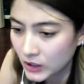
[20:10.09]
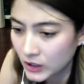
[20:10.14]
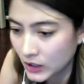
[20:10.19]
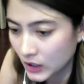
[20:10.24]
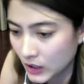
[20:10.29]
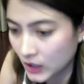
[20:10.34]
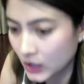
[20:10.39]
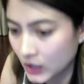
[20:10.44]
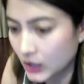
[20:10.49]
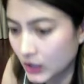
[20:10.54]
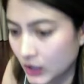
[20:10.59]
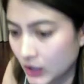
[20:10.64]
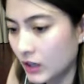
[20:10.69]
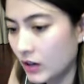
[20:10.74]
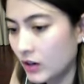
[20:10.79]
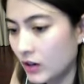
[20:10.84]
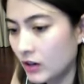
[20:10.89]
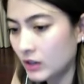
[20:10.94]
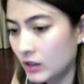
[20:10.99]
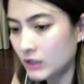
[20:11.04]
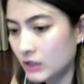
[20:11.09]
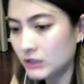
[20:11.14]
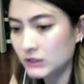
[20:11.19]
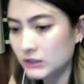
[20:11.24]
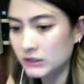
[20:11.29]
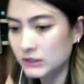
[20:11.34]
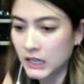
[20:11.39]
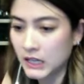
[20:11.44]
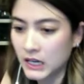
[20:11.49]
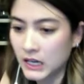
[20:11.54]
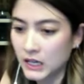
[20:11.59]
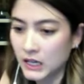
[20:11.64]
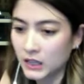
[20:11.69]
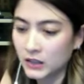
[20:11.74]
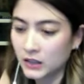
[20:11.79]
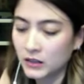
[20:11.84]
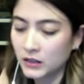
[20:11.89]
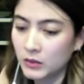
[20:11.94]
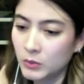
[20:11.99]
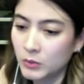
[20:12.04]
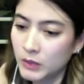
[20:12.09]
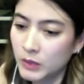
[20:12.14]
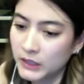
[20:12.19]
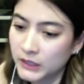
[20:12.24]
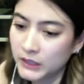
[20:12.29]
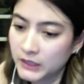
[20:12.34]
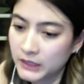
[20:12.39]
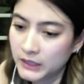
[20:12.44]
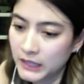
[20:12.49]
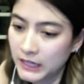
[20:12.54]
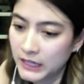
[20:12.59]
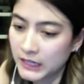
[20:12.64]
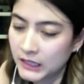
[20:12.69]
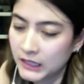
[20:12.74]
เออละครจะวันไหน